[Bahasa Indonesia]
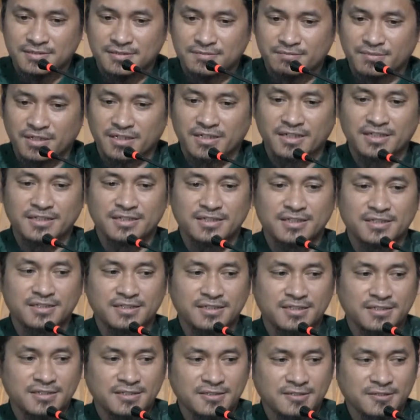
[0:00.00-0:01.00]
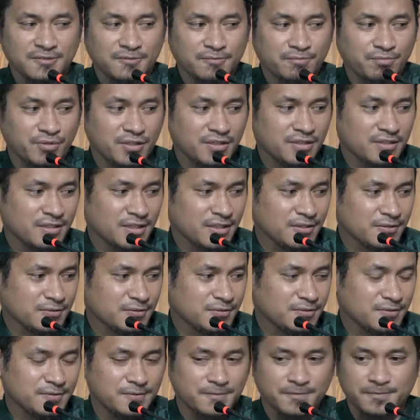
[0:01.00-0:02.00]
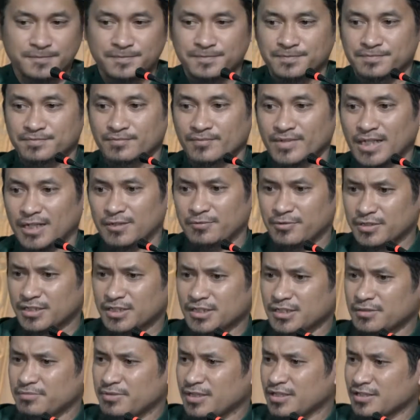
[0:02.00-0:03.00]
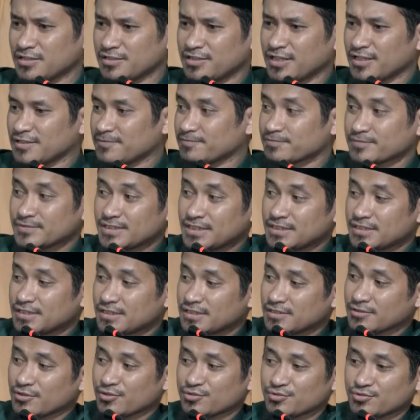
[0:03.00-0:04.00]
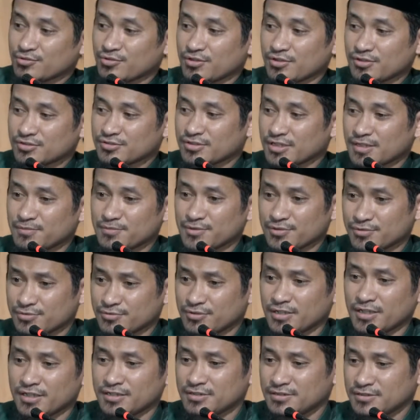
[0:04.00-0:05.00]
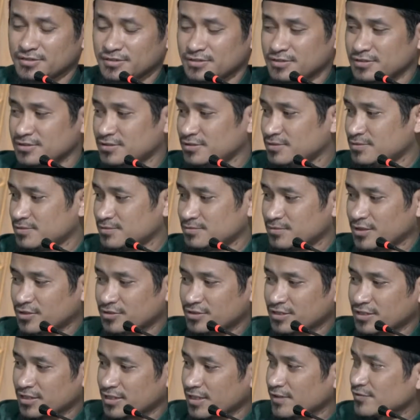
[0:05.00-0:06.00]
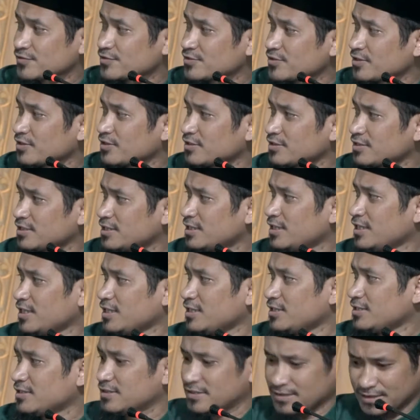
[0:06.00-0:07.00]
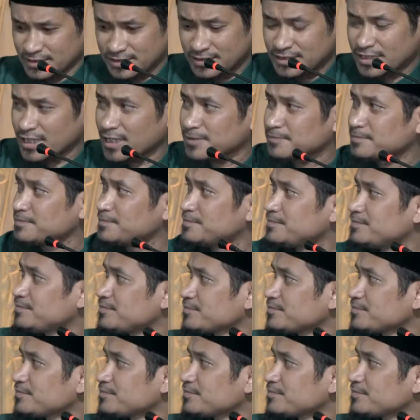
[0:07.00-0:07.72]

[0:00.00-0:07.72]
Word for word: maka nggak diberitahu Abu Bakar bilang nggak Rasulullah SAW itu sudah mau dengan Hafsa Enggak, diam.